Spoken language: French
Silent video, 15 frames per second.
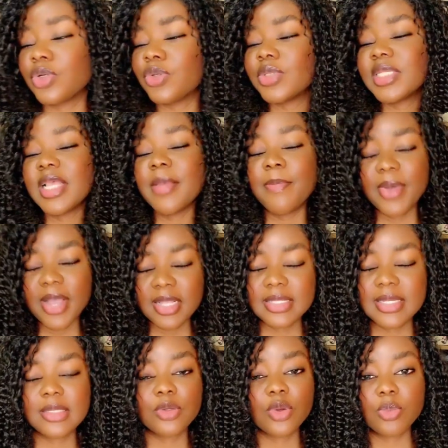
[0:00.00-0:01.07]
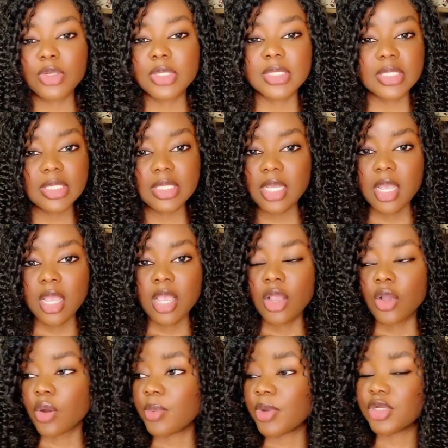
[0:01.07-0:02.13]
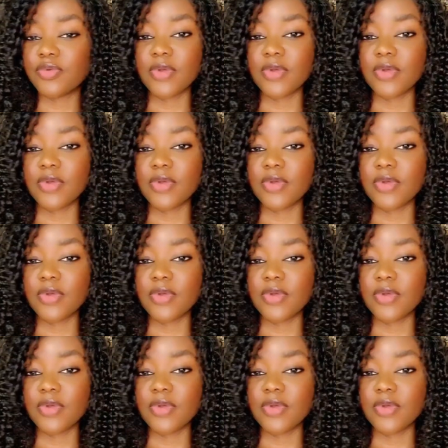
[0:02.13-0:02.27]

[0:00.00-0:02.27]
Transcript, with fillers: je ne sais pas sincèrement si comment